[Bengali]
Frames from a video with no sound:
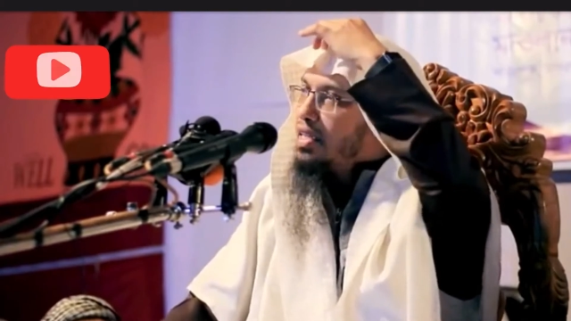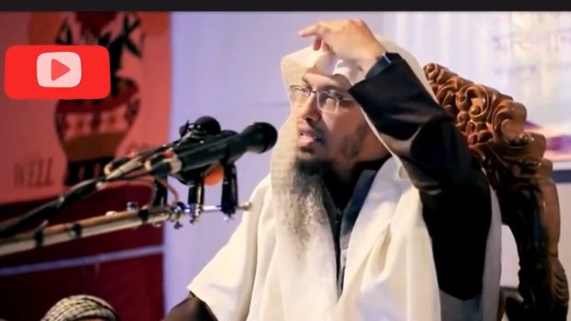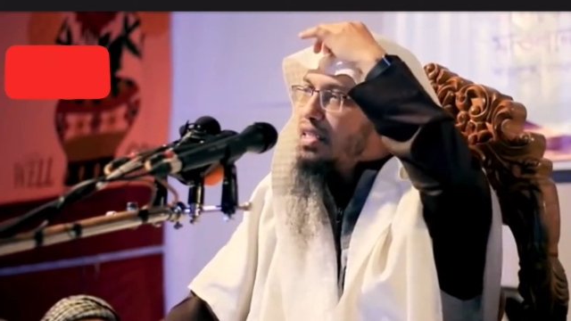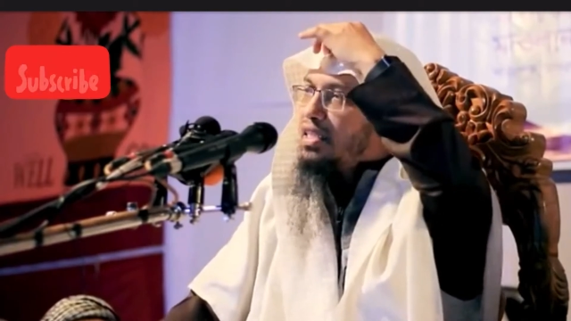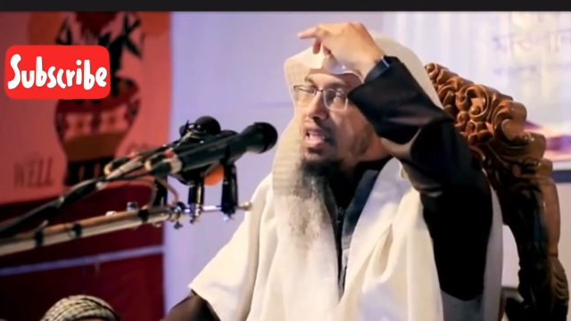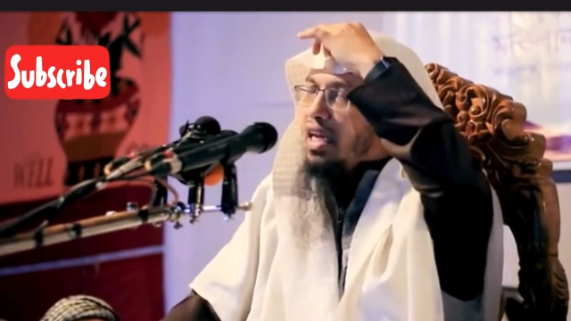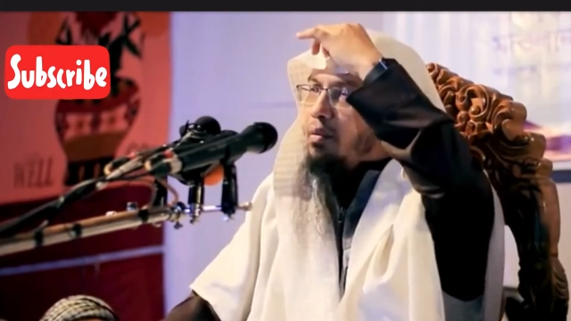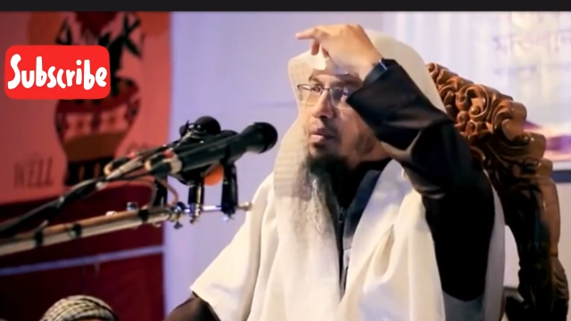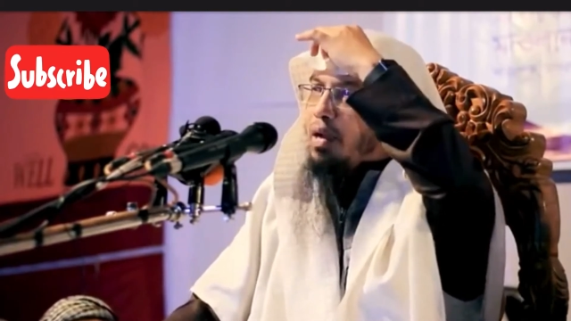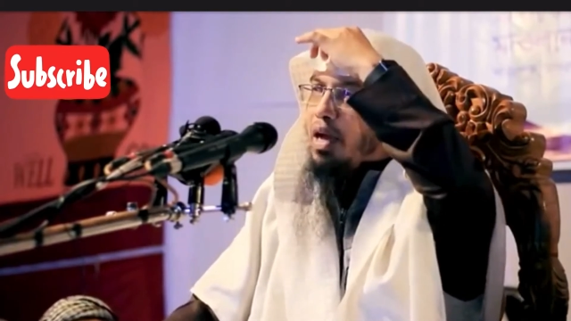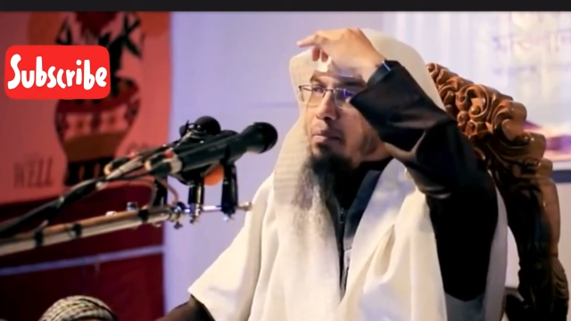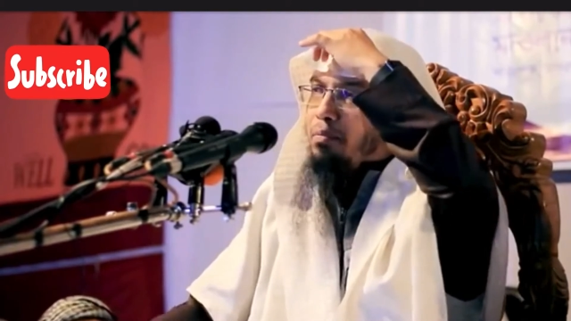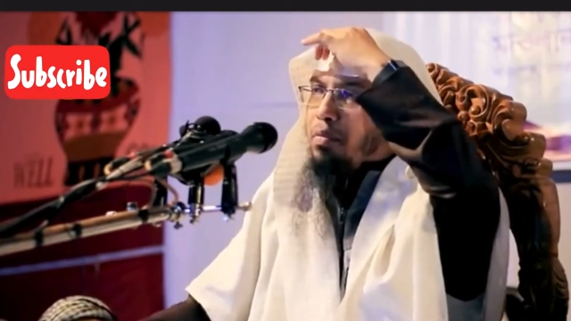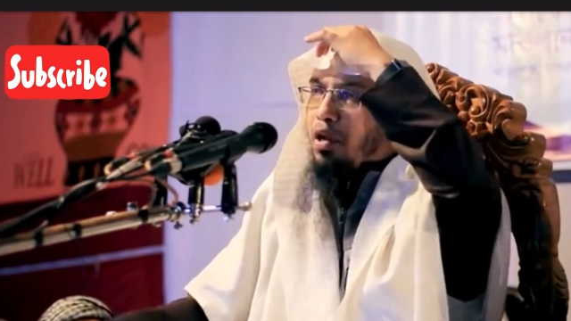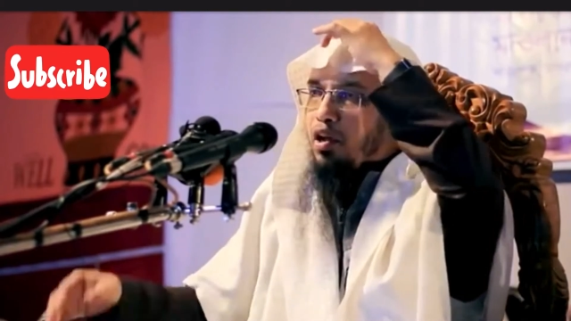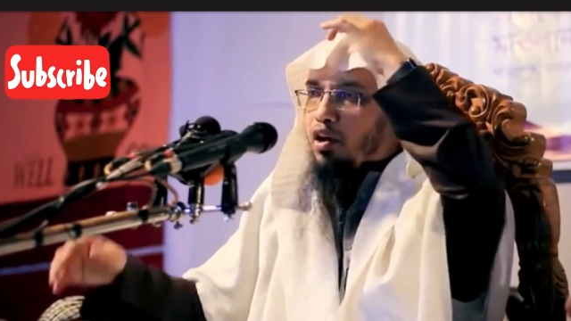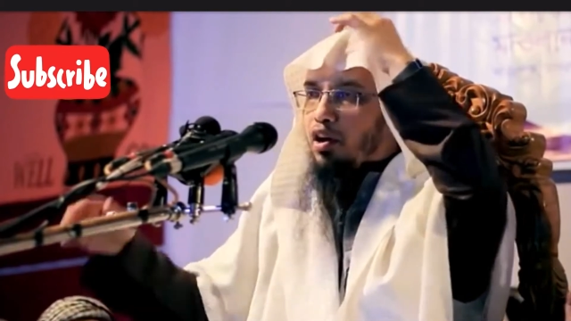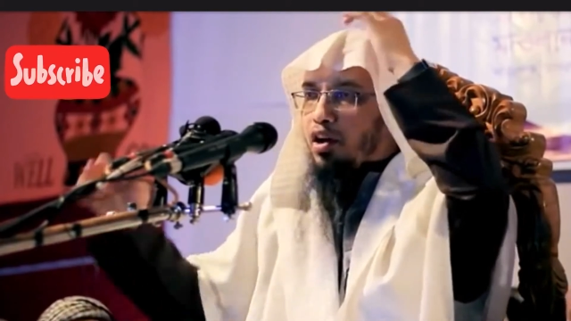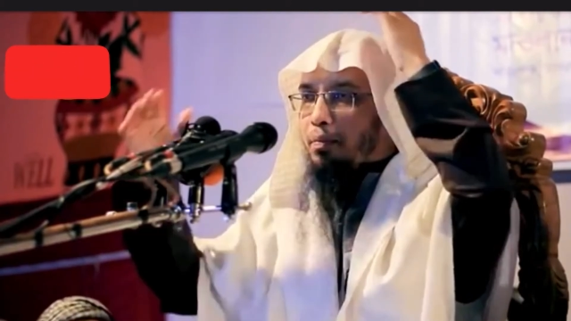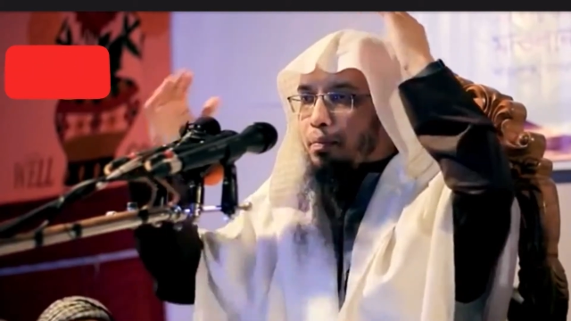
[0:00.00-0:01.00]
জেলবাব
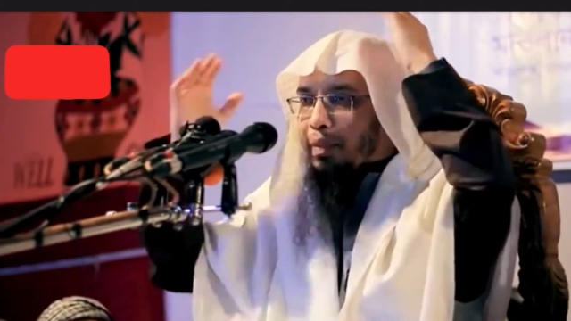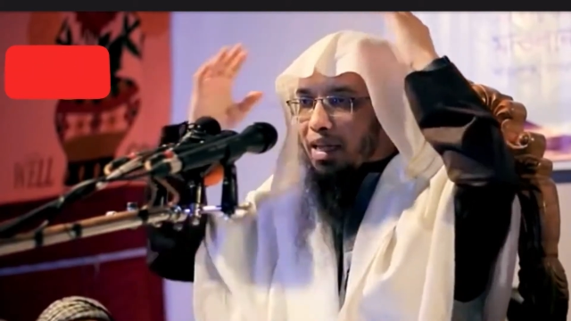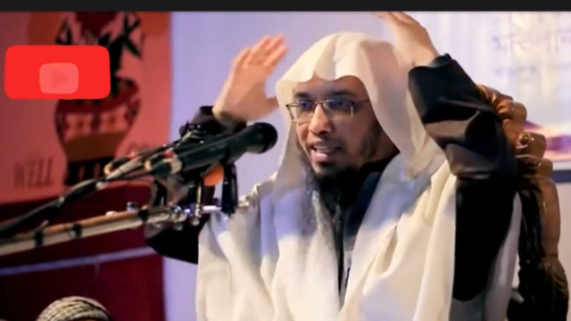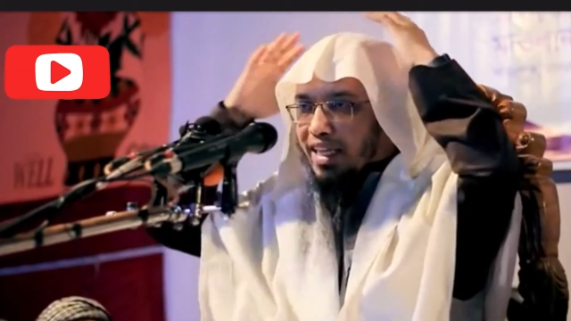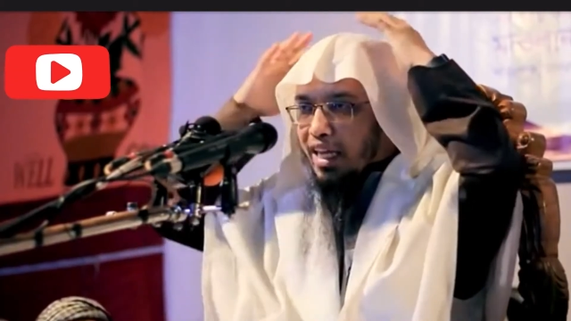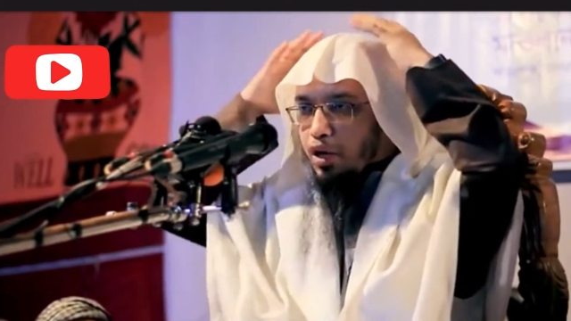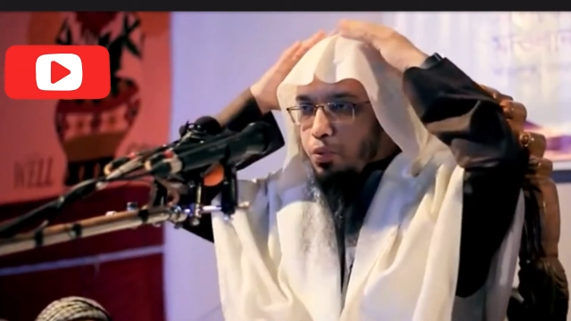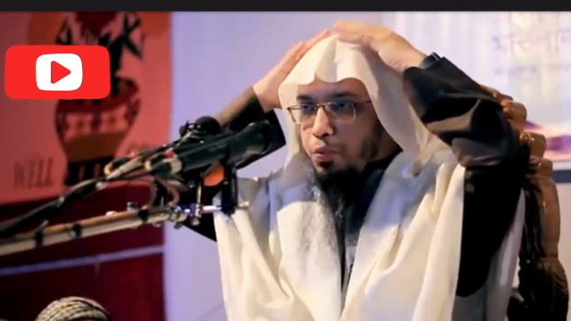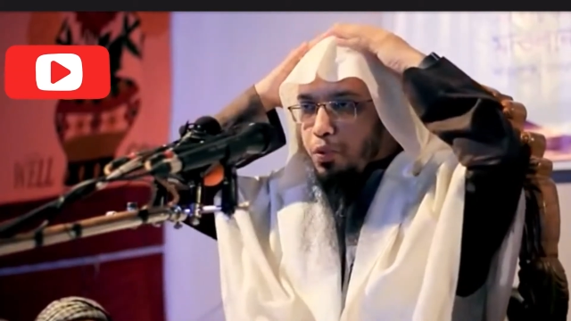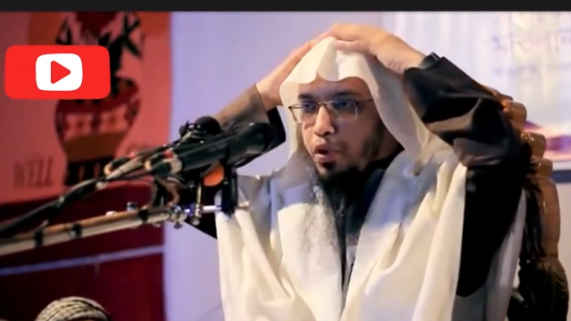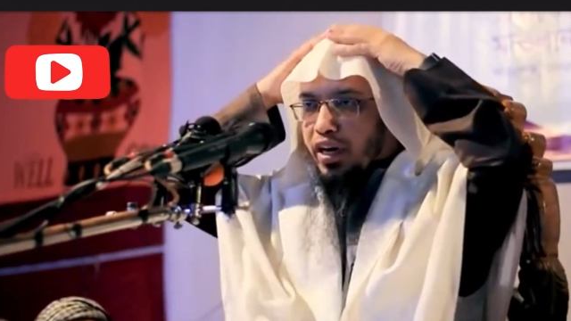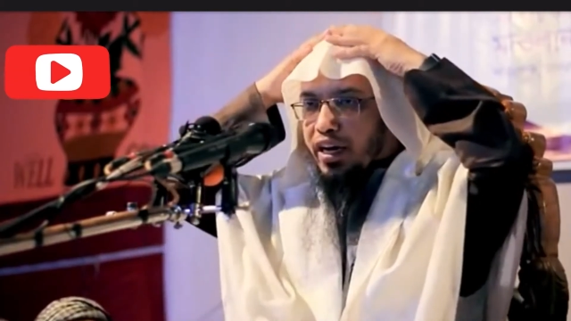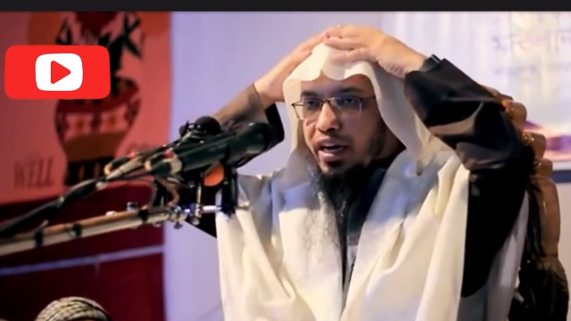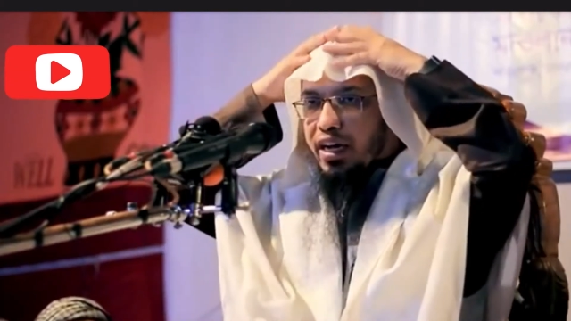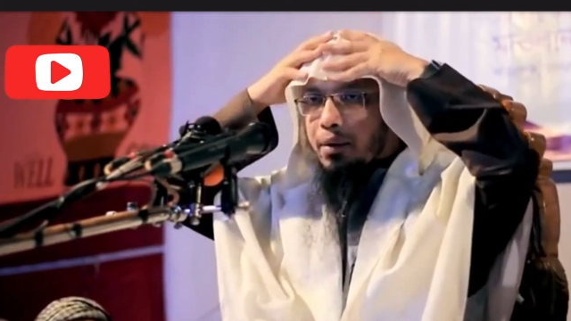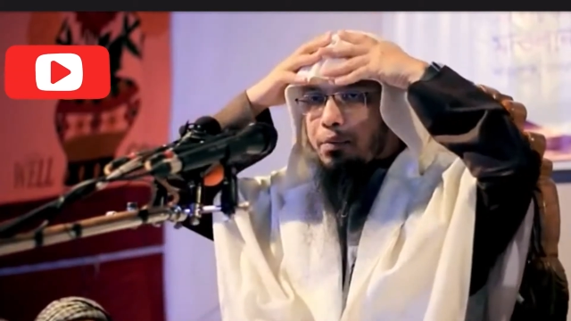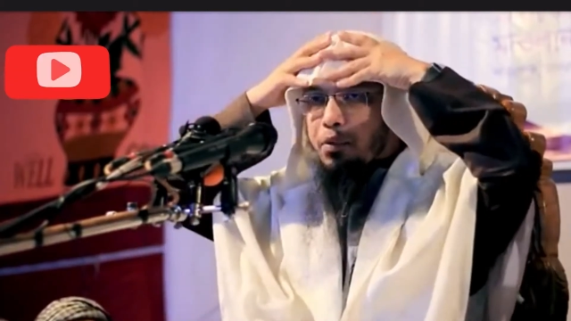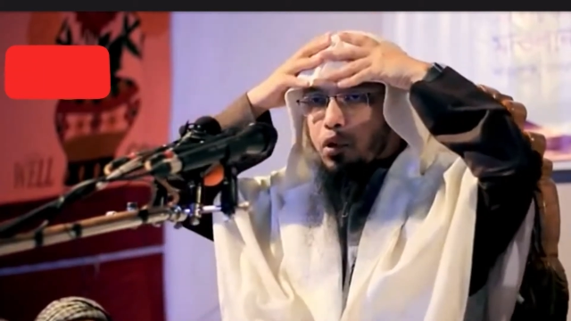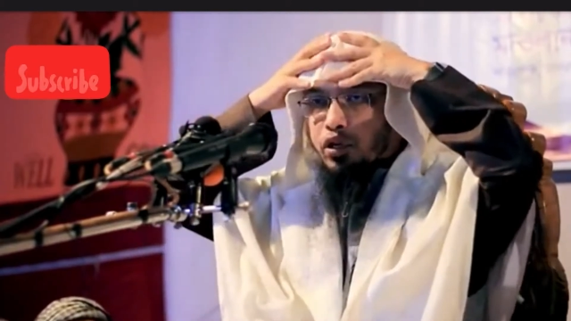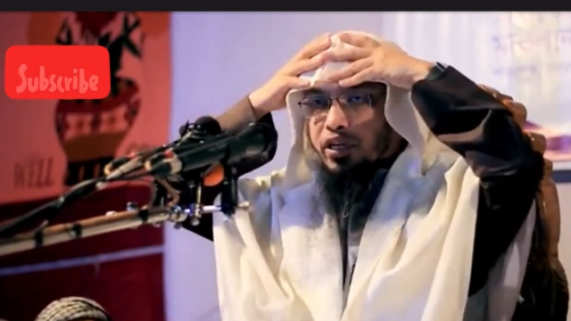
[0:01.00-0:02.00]
বলা হয় মাথার উপরের
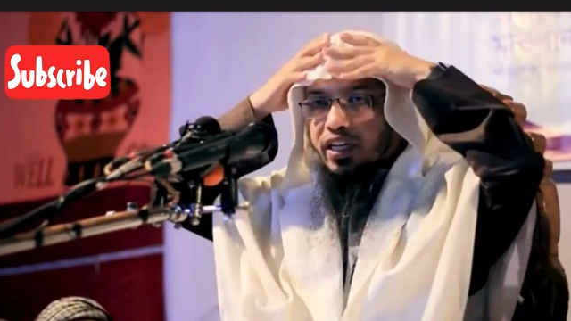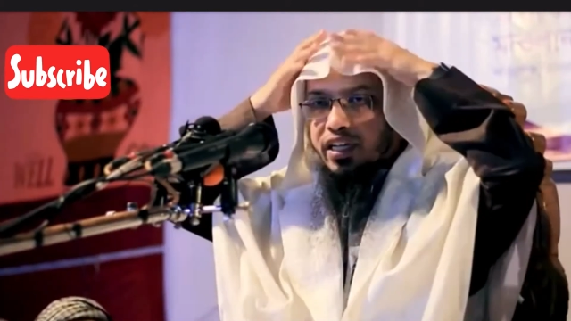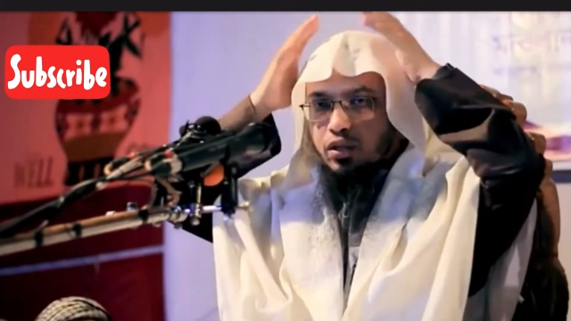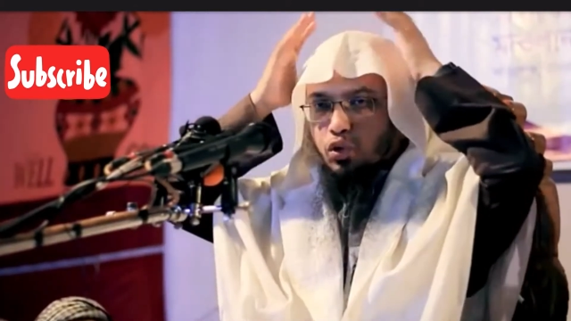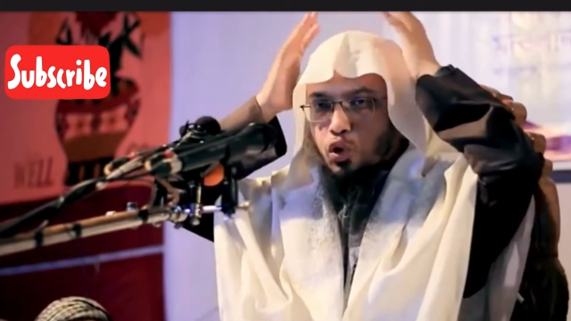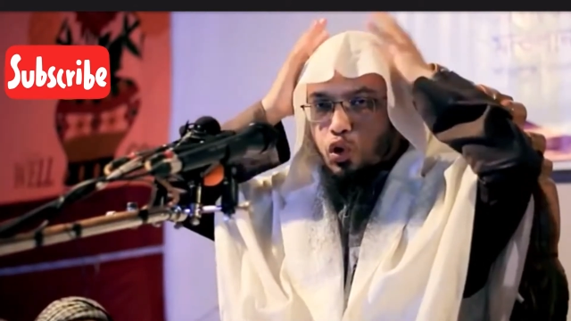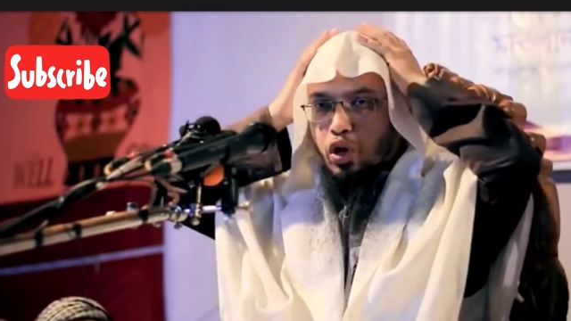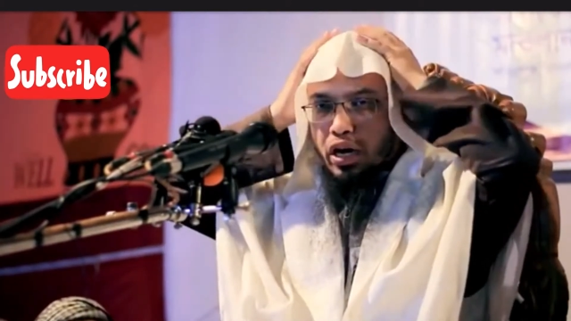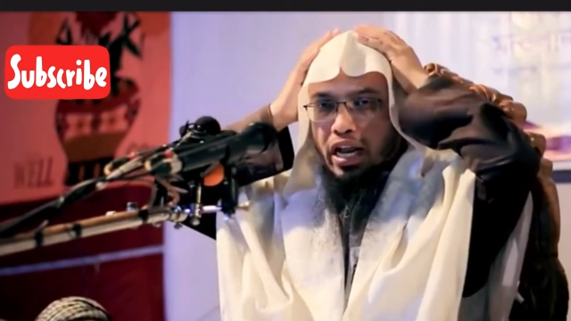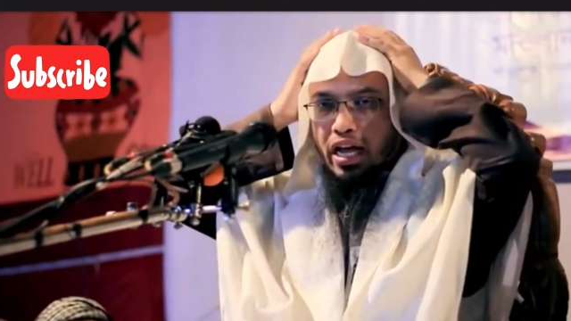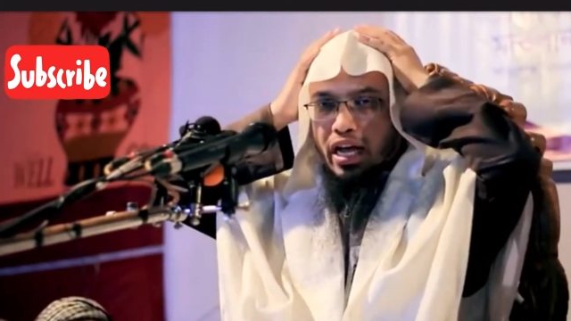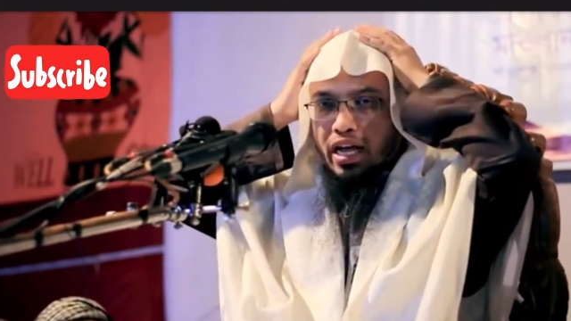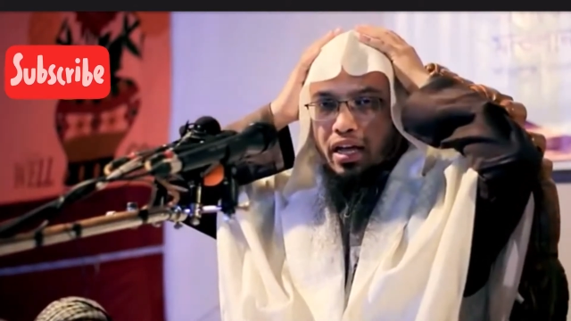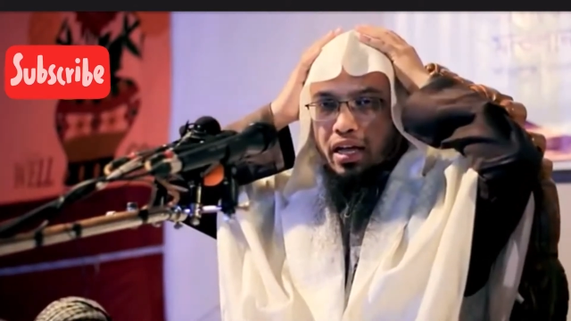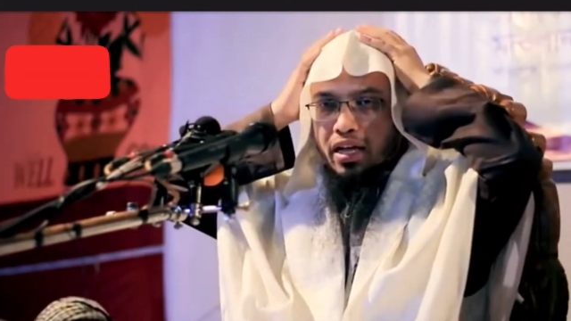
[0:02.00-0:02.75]
কাপড়কে ওড়না